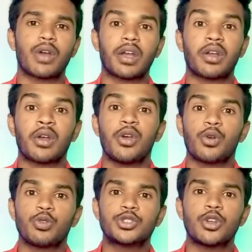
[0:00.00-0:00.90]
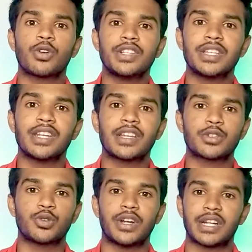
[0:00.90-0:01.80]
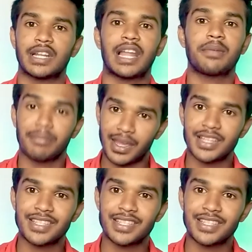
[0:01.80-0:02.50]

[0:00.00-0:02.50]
गया कुछ लोग इंजीनियरिंग के स्टूडेंट हैं लाइक मैं